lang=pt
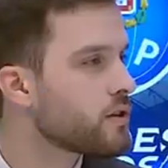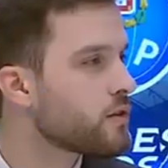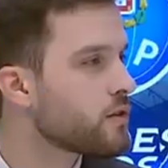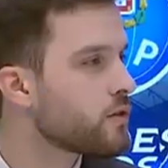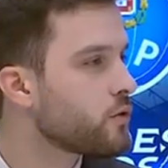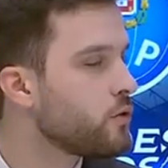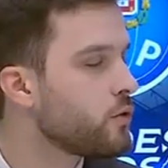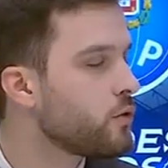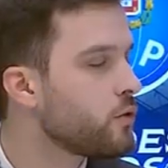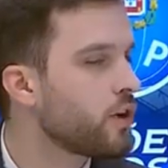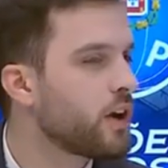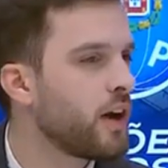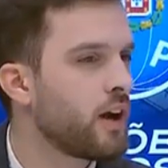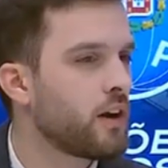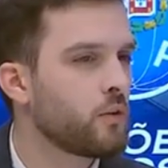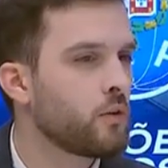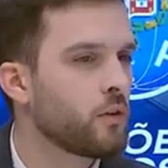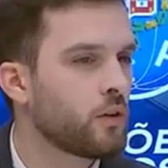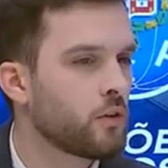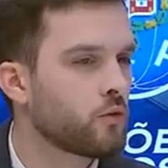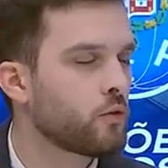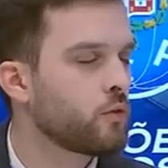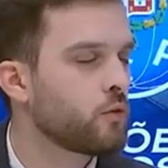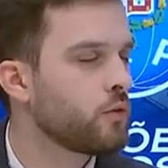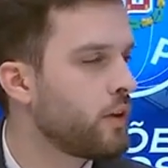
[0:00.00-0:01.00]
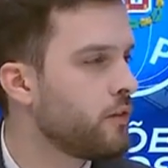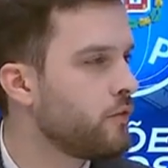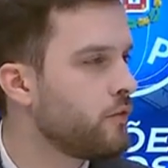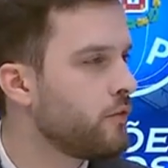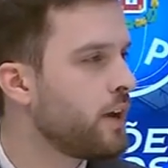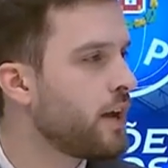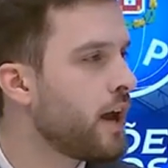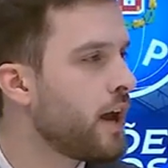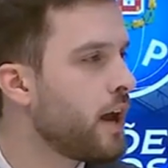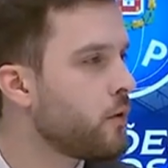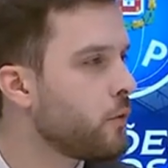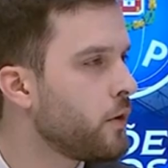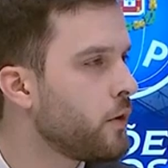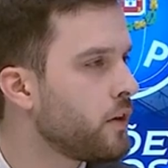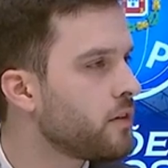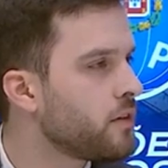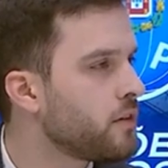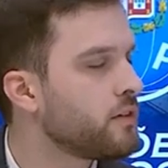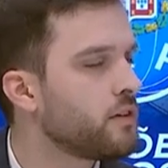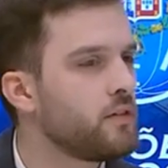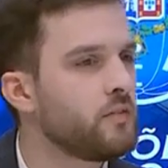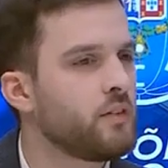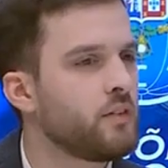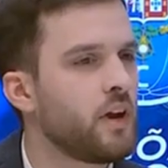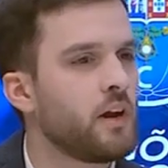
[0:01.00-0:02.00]
que decorreram na segunda-feira à
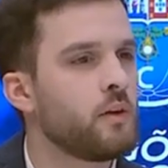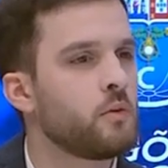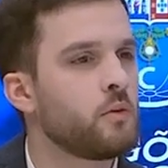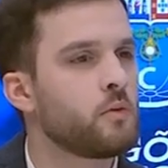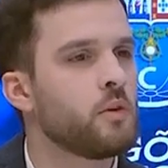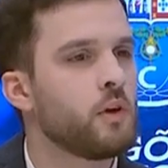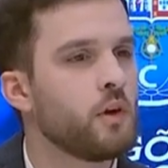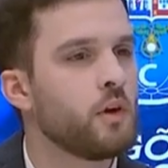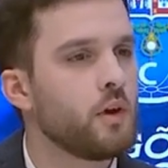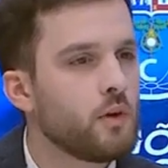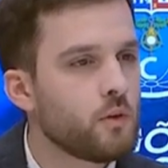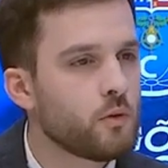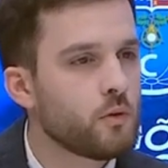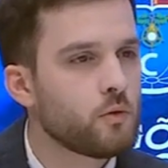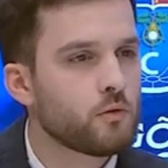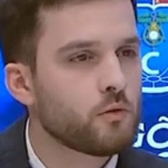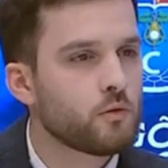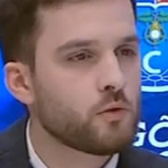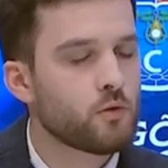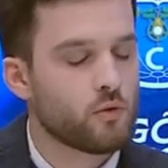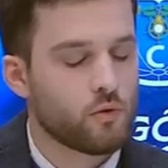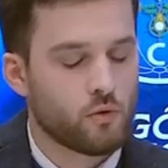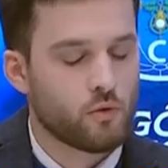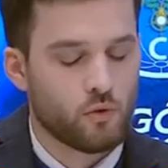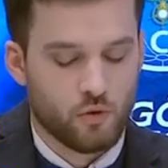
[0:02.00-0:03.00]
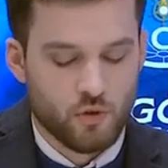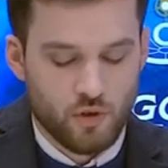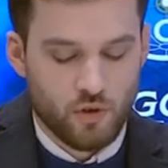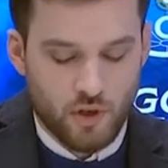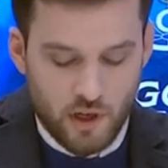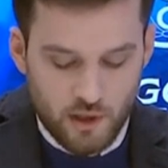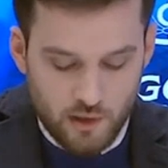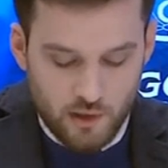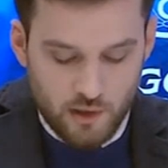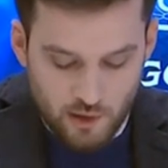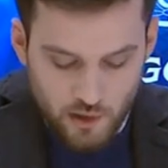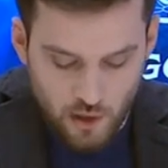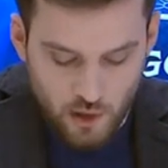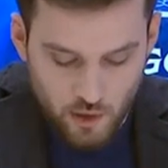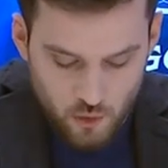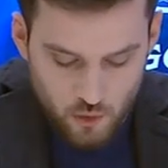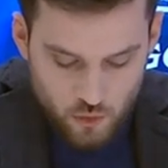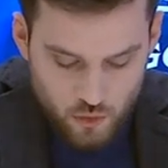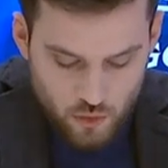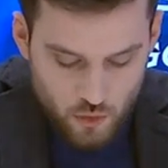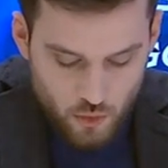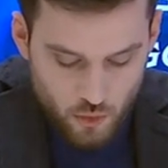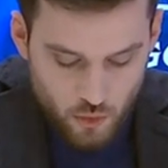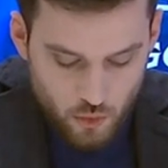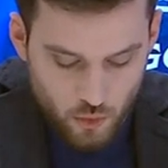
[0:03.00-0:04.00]
noite tiveram os
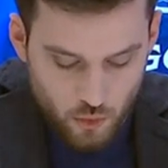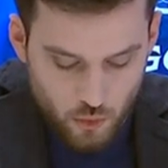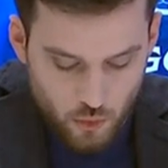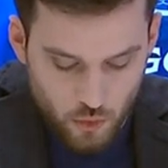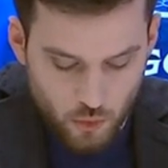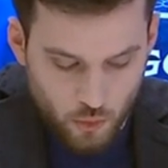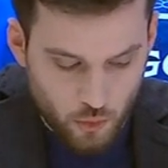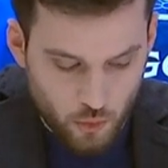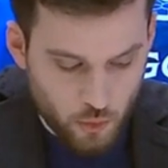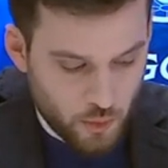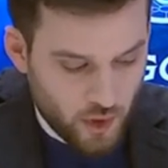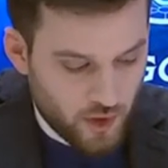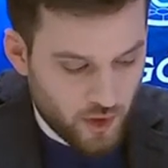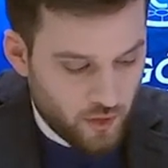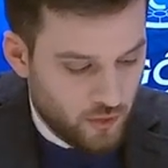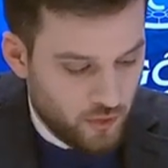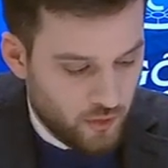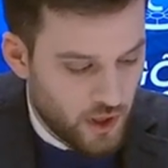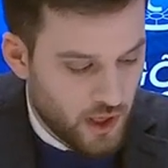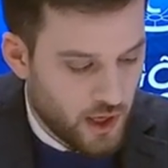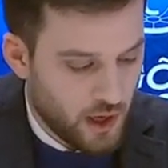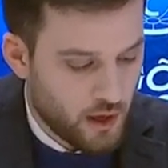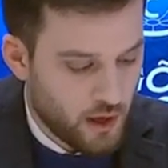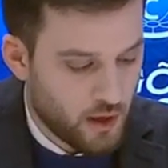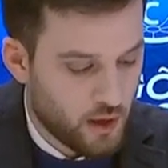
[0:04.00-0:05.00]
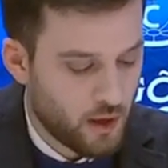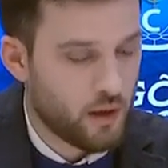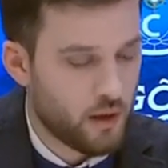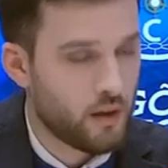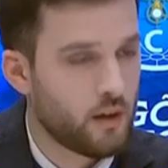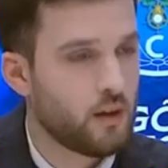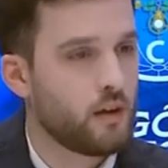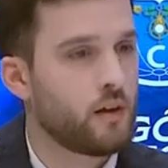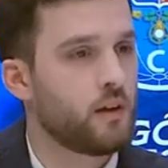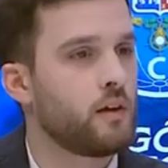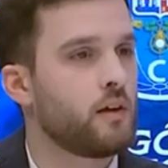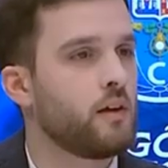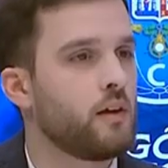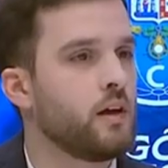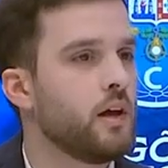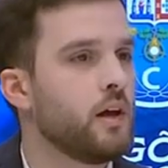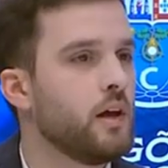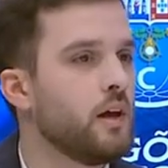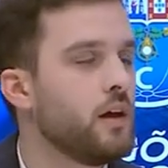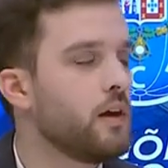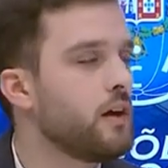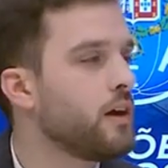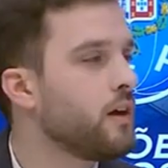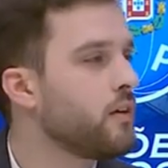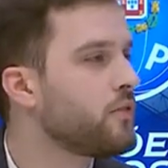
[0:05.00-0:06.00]
cartilheiros do, do Benfica a, eh,
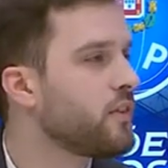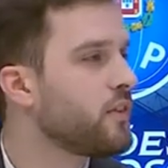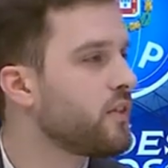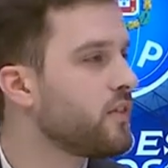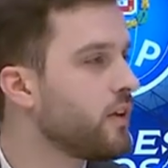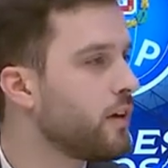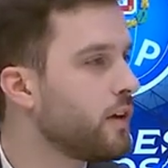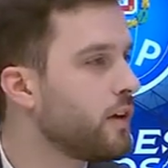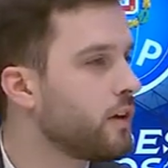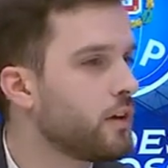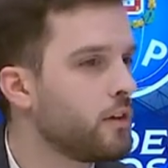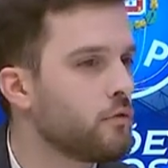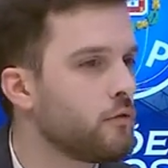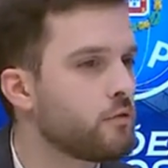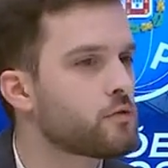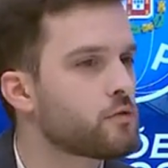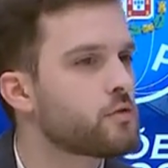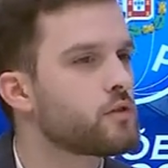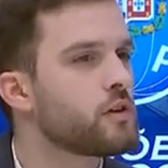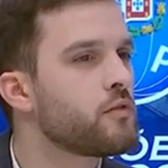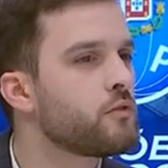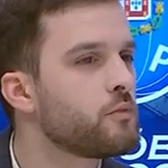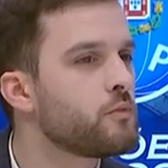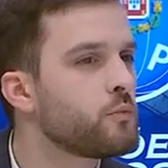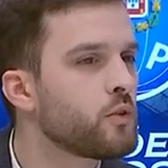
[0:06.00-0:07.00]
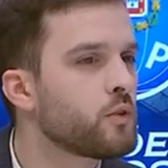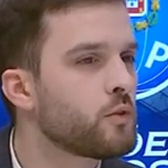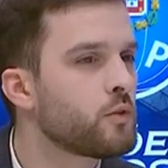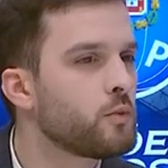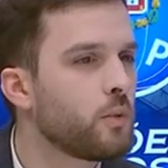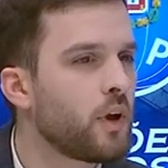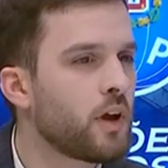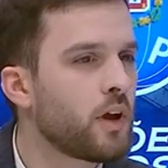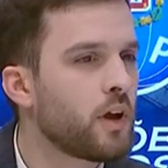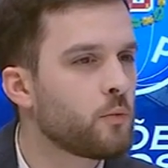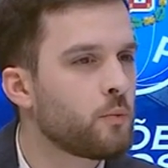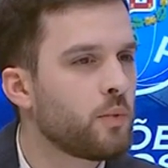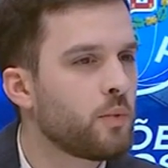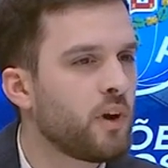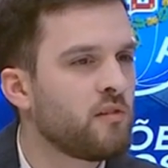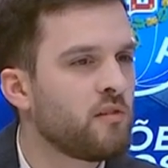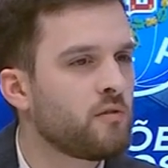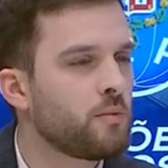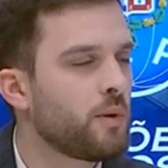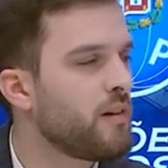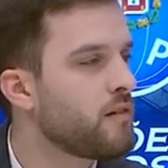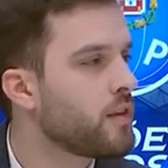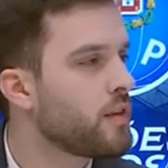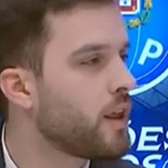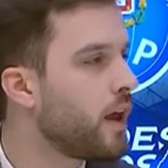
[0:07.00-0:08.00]
a fazer aquilo. Esteve muito bem o
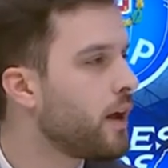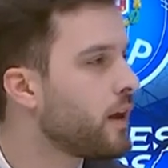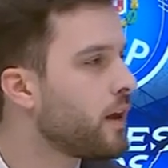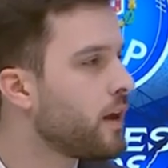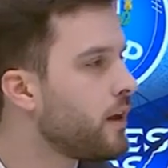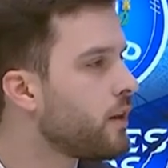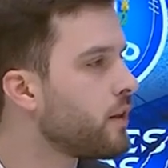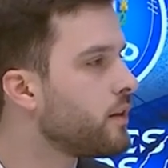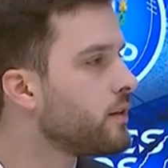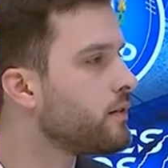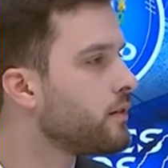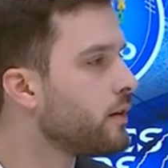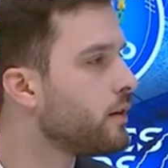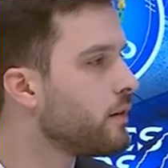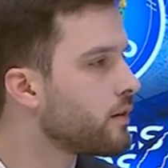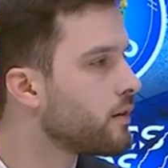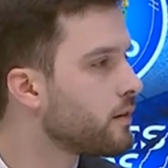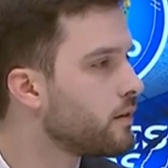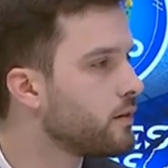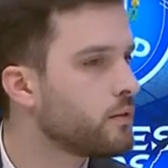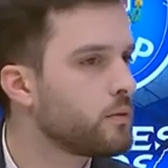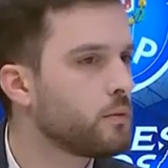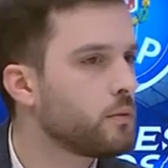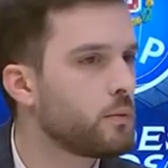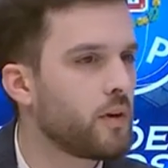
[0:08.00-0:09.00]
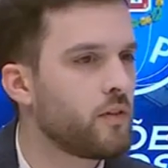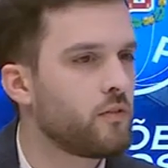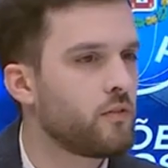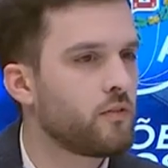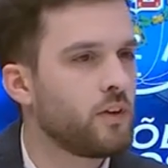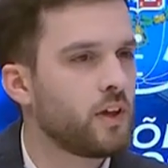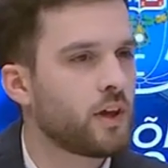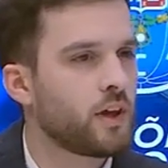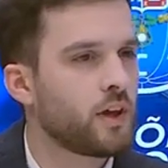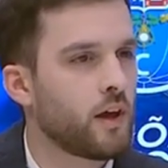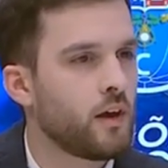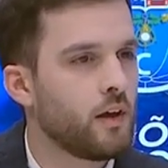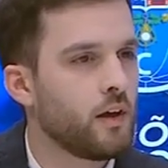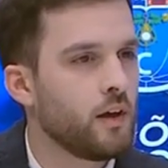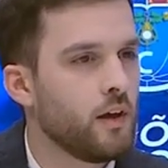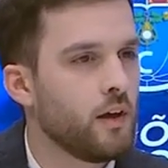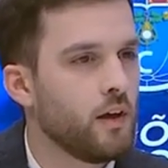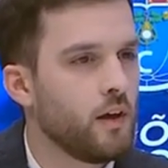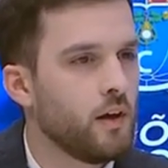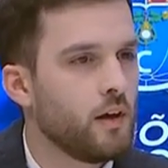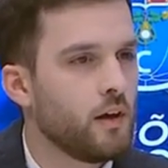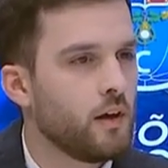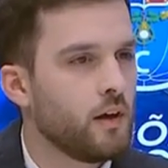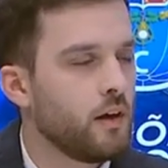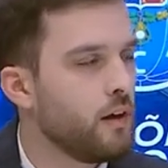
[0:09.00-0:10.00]
Paulo Baldaia a dizer que do Benfica
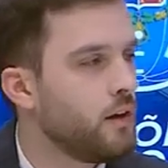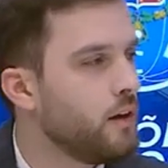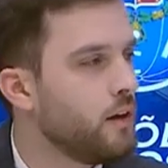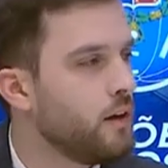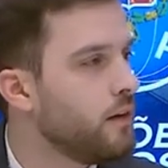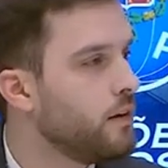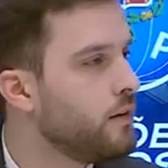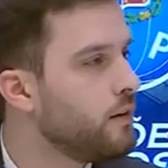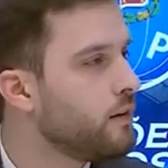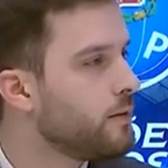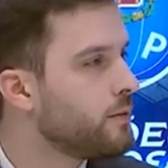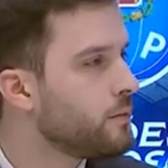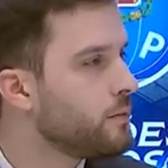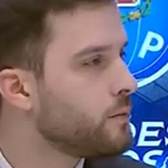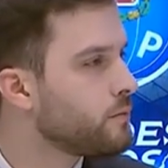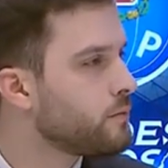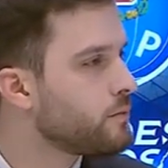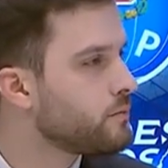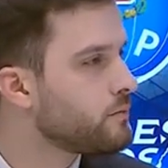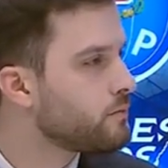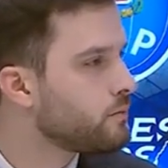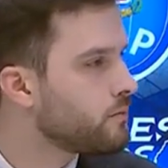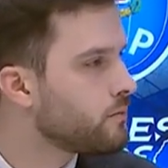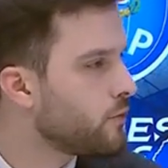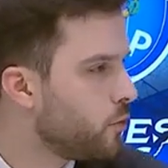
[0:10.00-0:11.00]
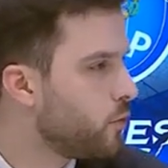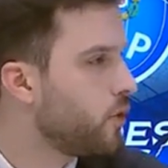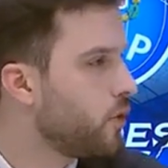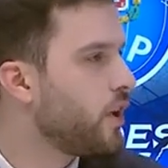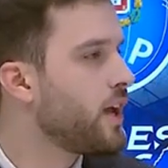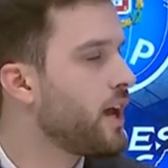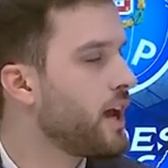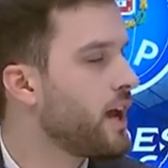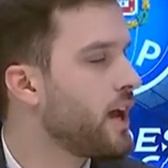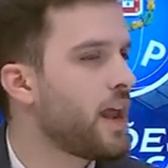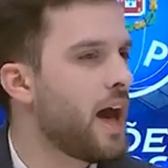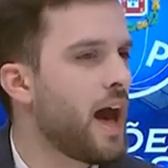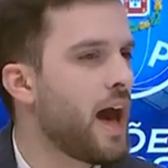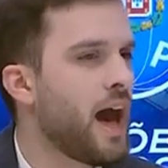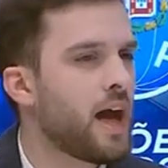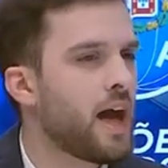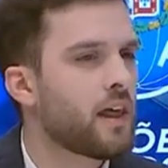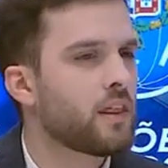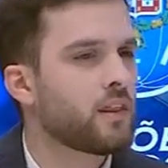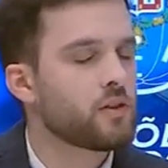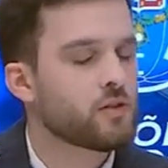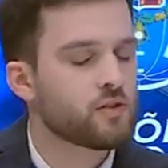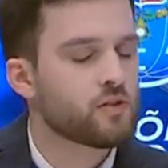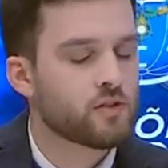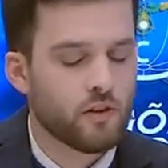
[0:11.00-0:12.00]
uh, não, não queria
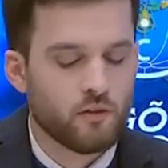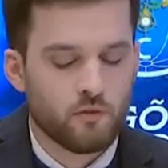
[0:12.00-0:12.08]
nada. Sim.